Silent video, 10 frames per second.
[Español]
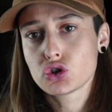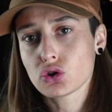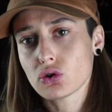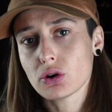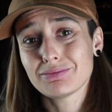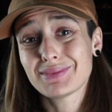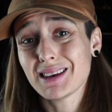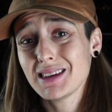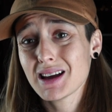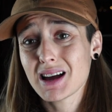Yo
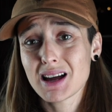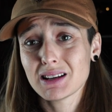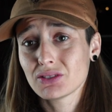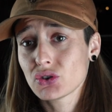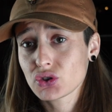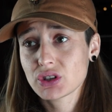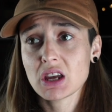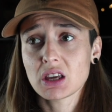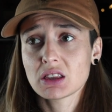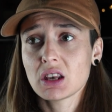tenía, no
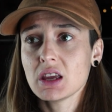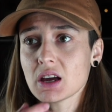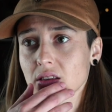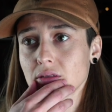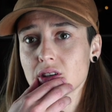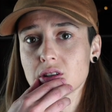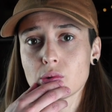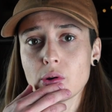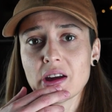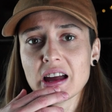sé, que tenía
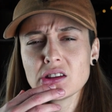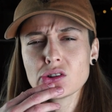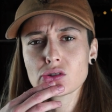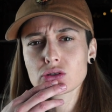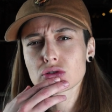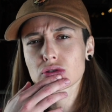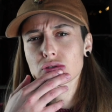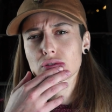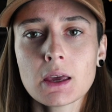19 años,